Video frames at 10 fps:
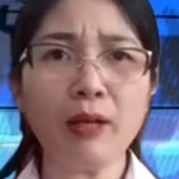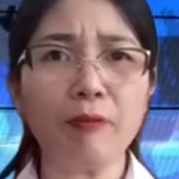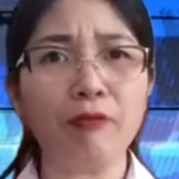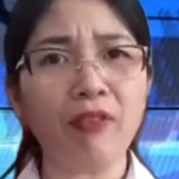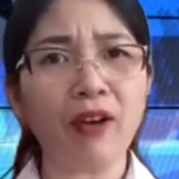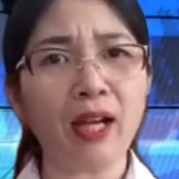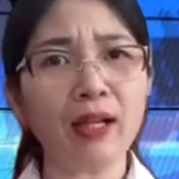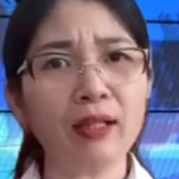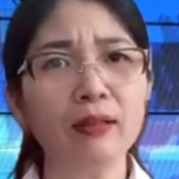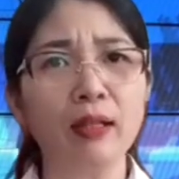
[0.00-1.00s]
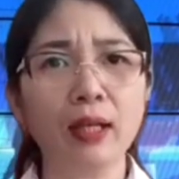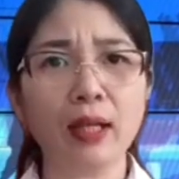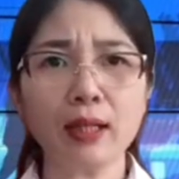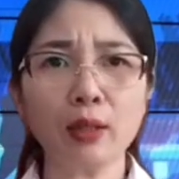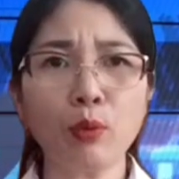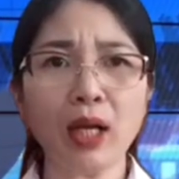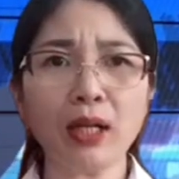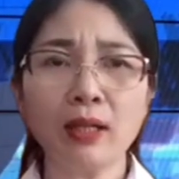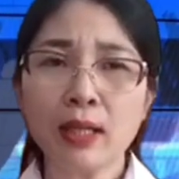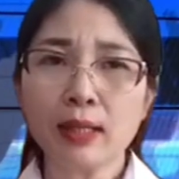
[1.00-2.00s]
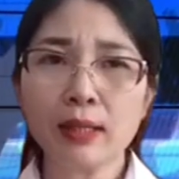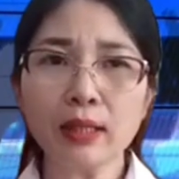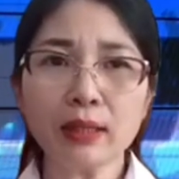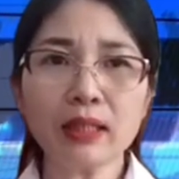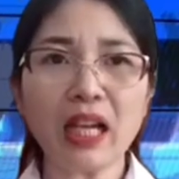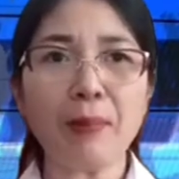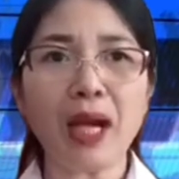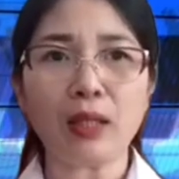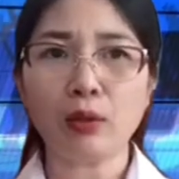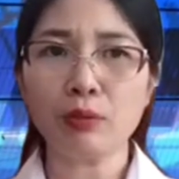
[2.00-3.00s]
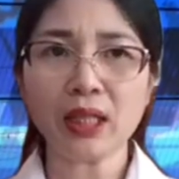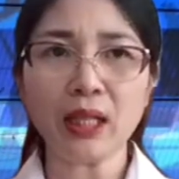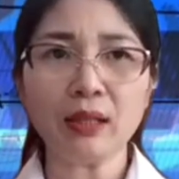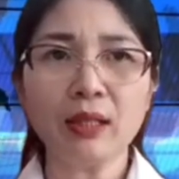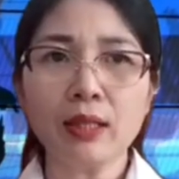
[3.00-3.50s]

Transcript: đập phá cửa các cơ quan, dựng nhà bạt không sắt,